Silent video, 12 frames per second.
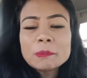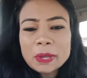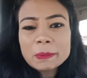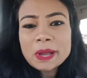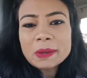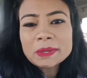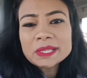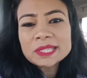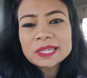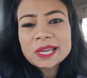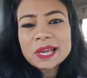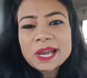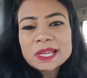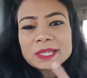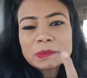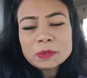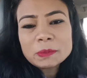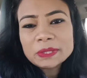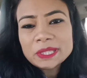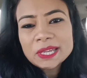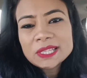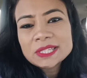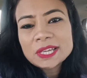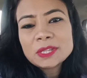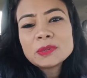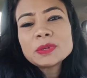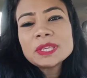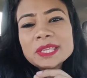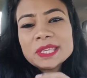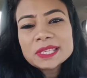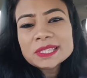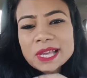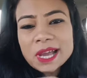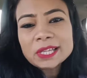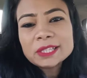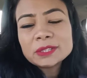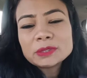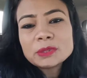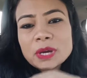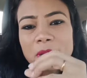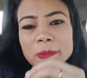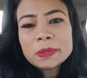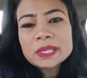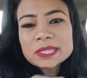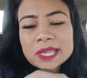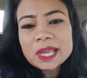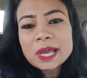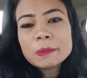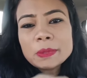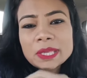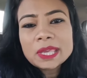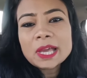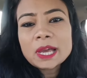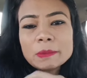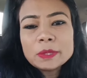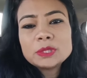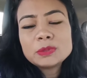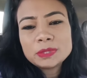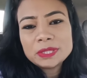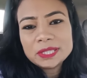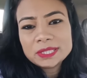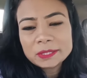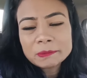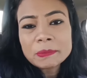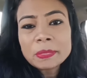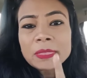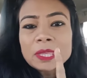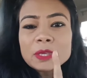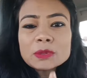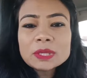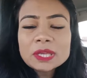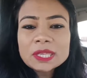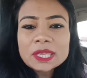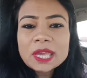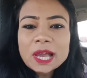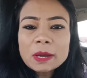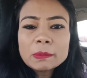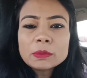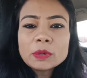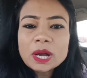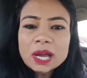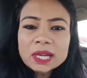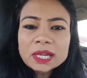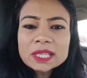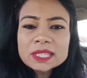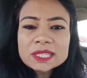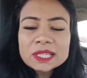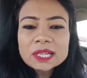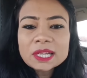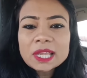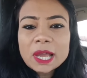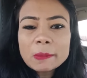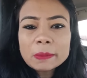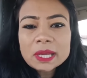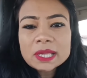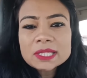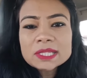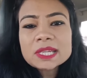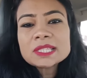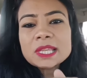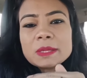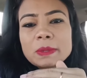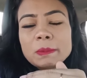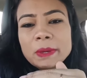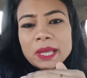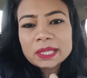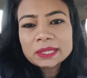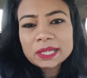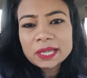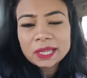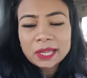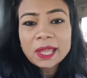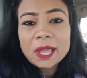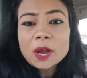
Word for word: मैं भावना सिन्हा आज आपको बताने जा रही हूँ कि इस आदत को अभी से अभी के अभी छोड़ दीजिए क्योंकि ये आपको अननेसेसरली आपका स्ट्रेस लेवल बढ़ाता है